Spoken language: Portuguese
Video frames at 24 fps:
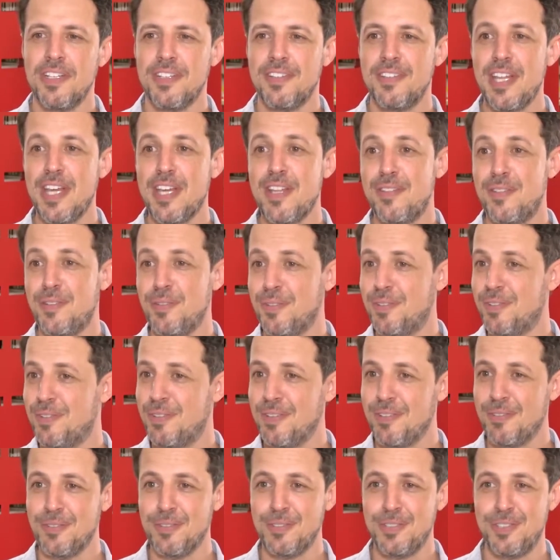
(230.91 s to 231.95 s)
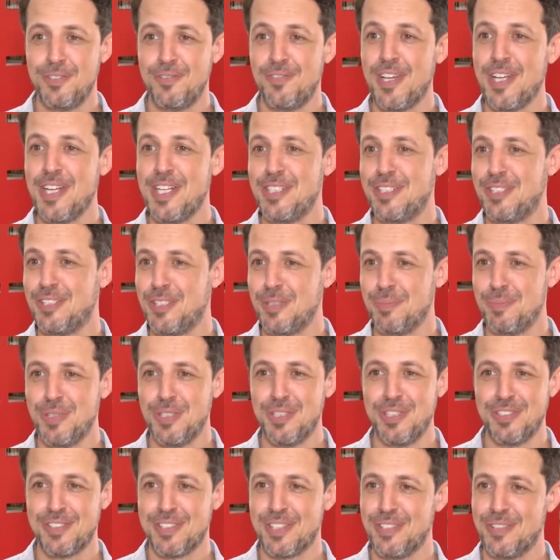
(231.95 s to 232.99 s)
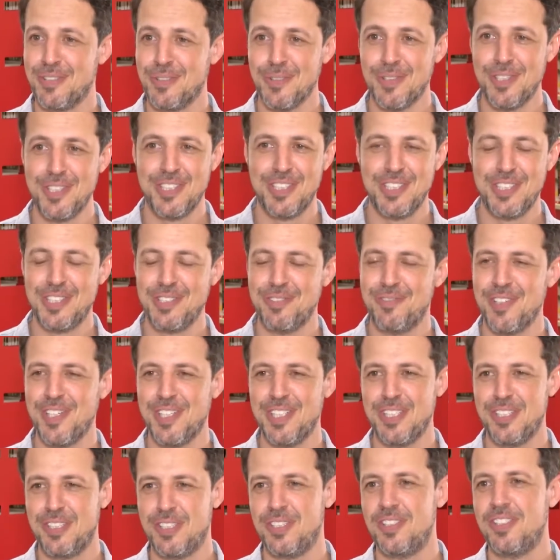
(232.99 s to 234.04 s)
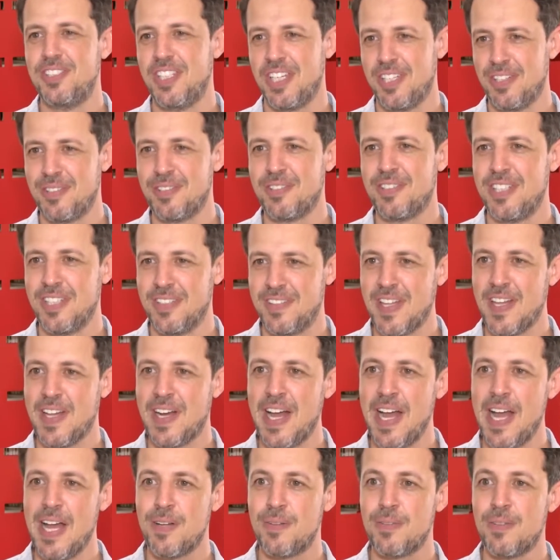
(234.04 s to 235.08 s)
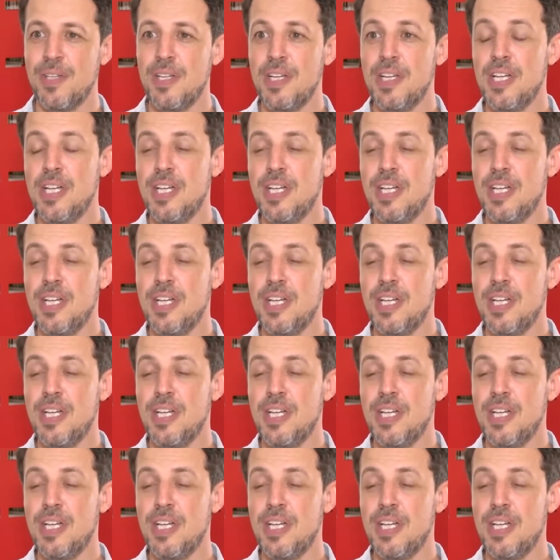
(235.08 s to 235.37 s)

dentre os, os diferentes tipos de escritores de diferentes gêneros literários,